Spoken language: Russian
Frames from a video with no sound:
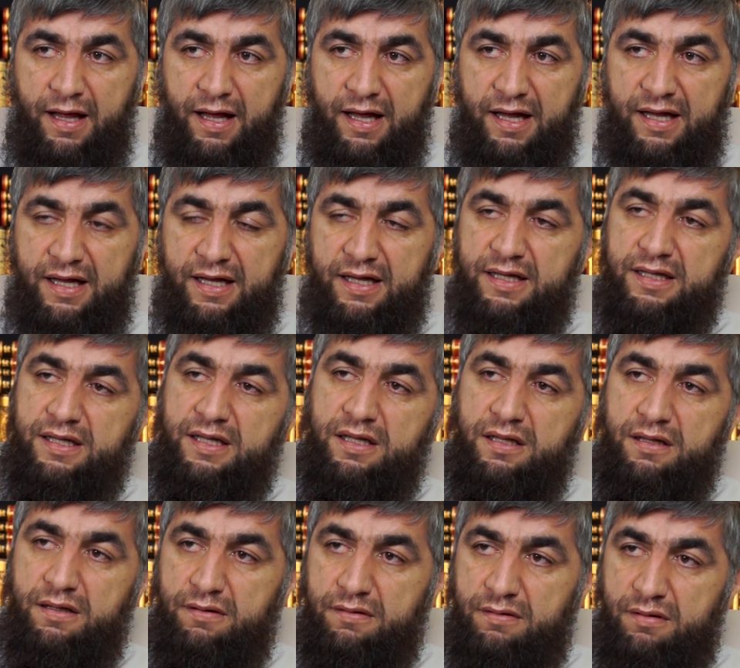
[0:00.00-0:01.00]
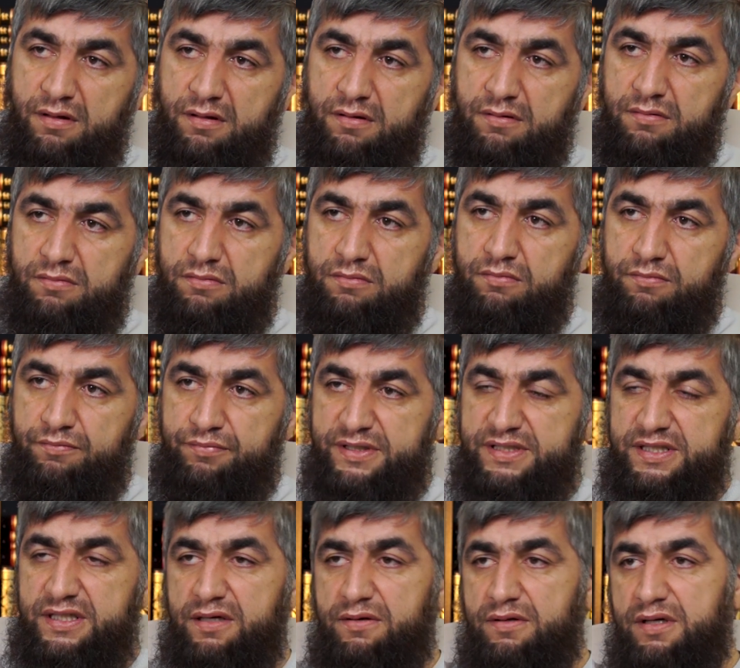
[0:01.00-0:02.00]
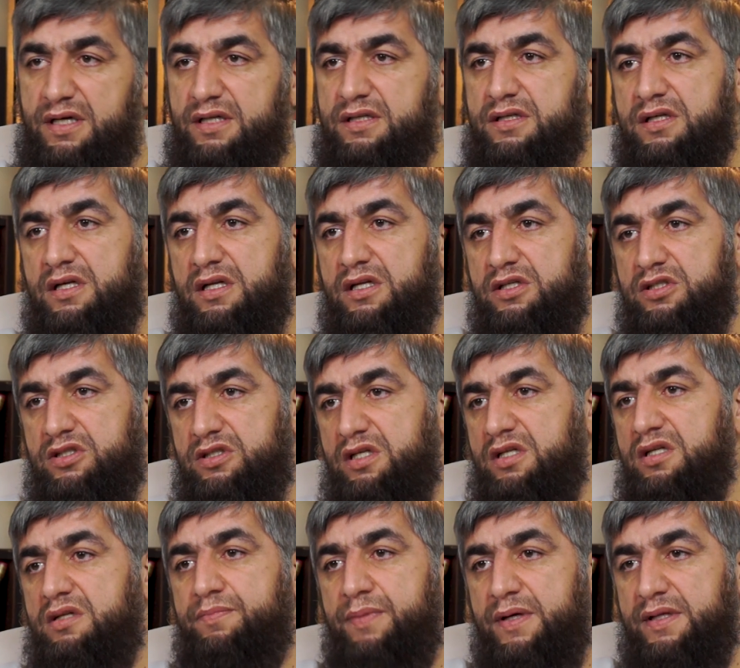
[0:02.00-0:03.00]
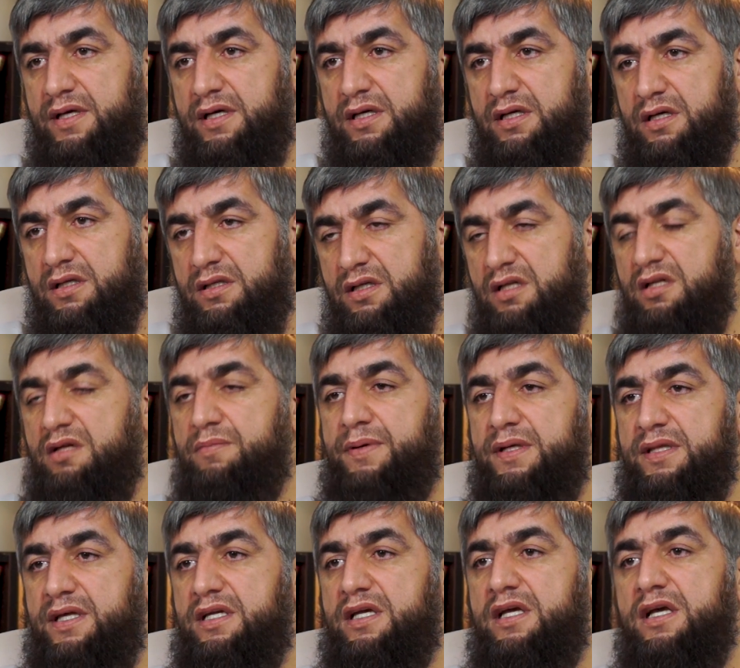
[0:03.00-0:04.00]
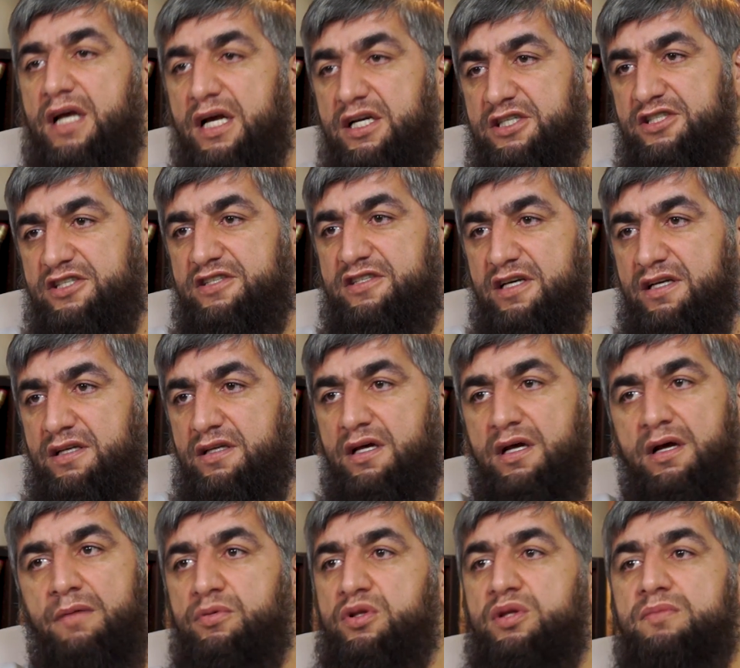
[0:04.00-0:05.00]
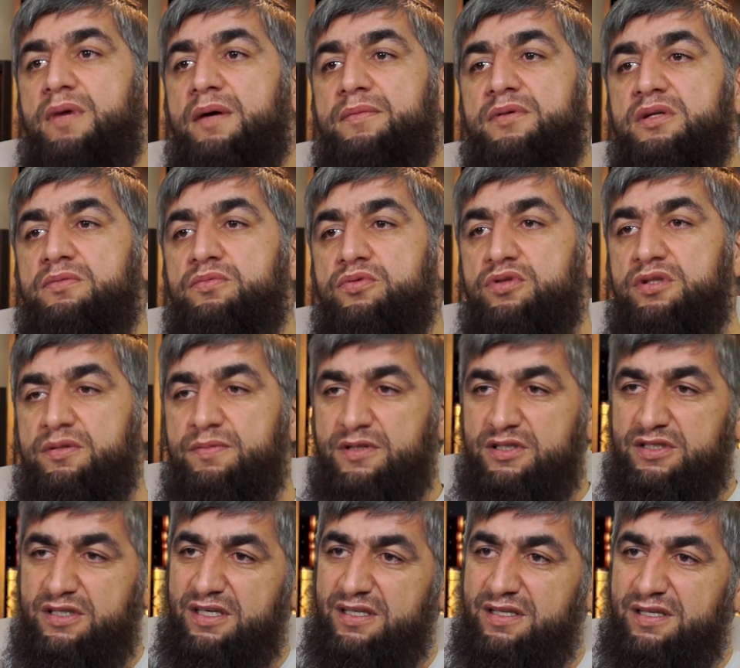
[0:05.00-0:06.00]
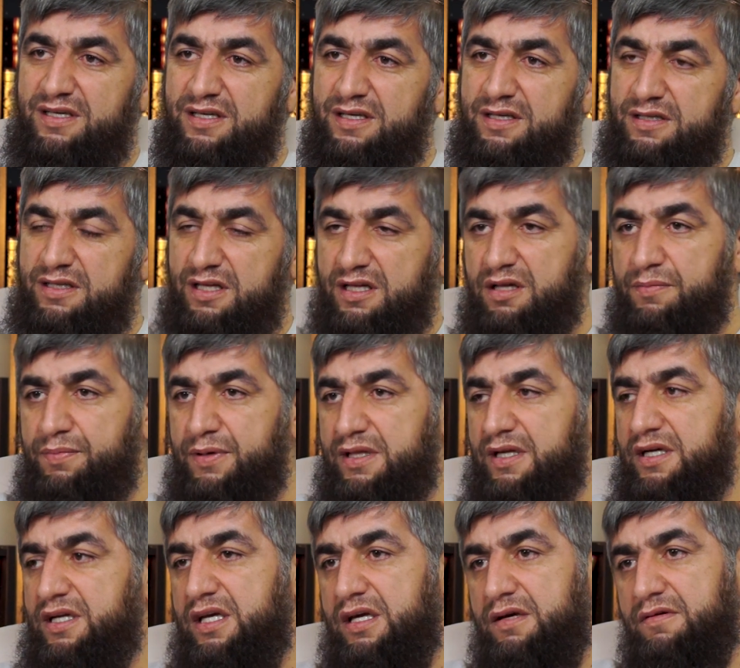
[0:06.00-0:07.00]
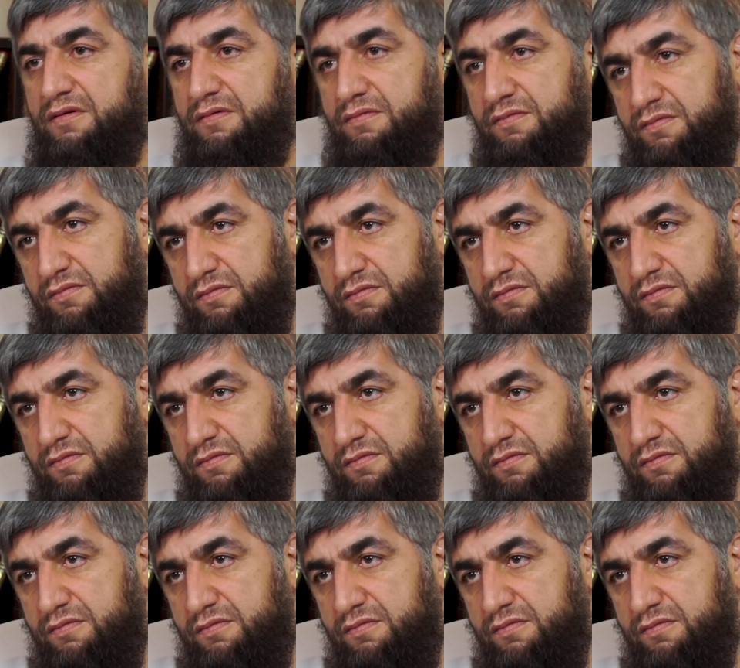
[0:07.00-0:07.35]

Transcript: А поздравляют или делают подарки. Делай подарки каждый день, потом мама не будет тебя ждать. Делай подарки